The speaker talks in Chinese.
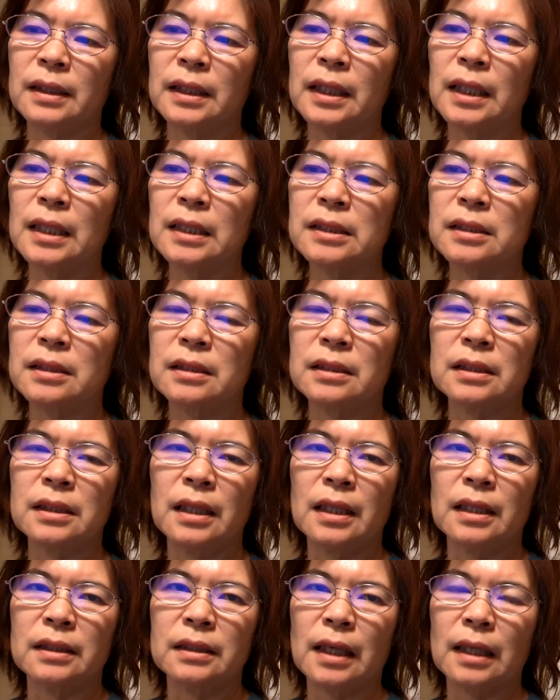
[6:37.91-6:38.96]
因此
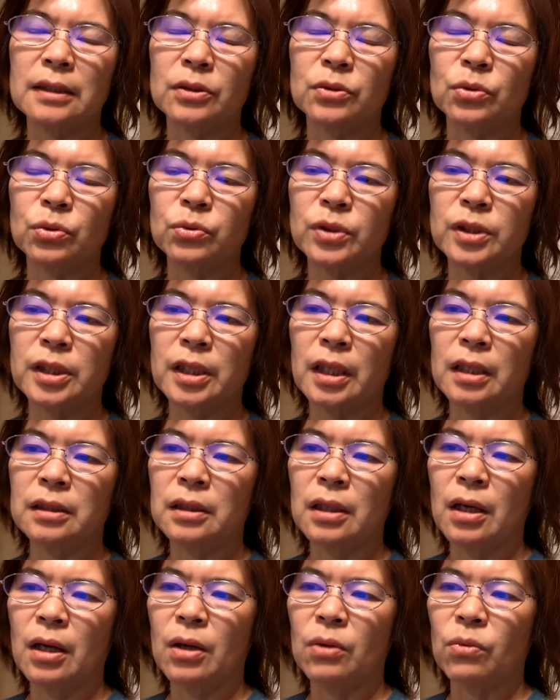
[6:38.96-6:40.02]
他的出现
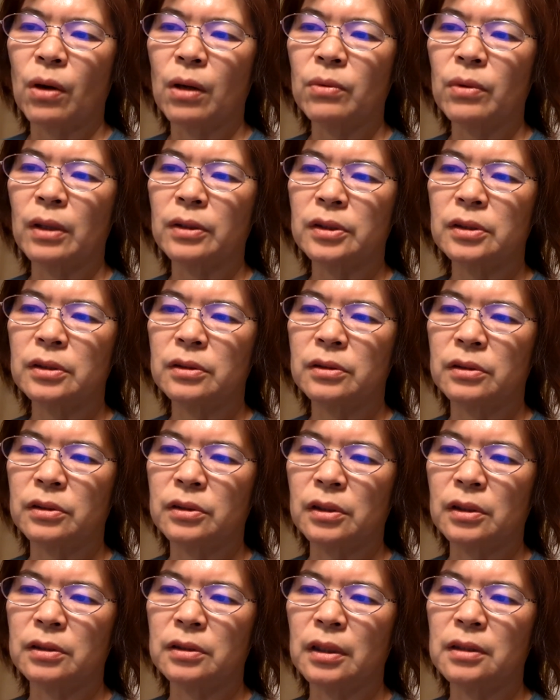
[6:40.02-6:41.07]
往往是指
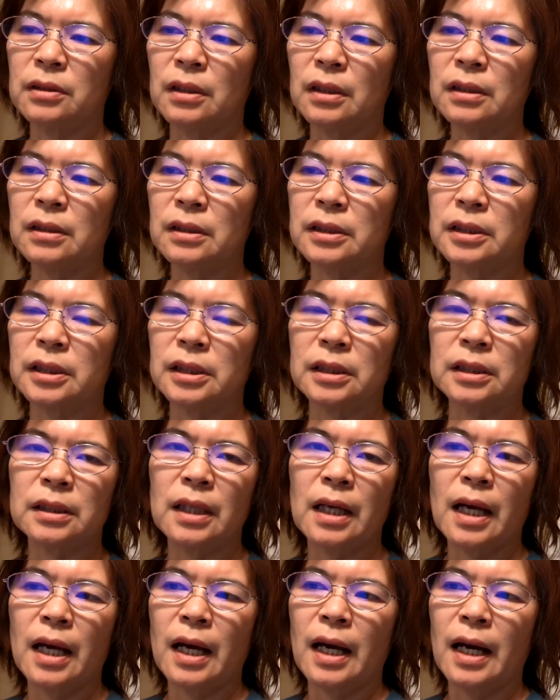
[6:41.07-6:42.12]
责人的恶行
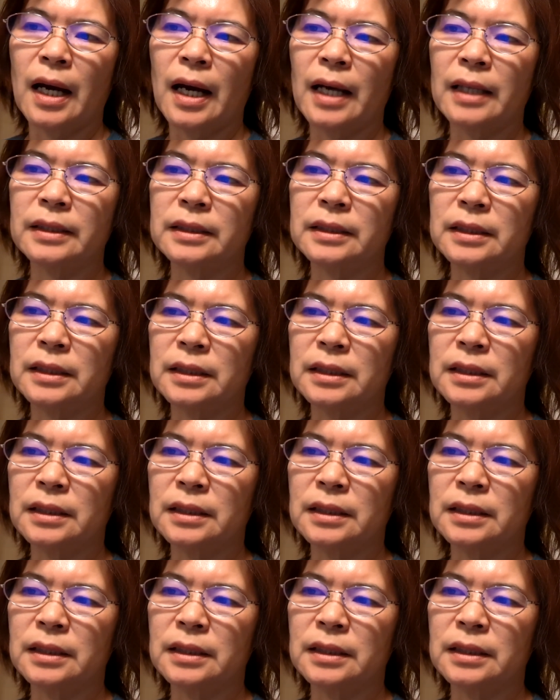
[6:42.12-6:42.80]
和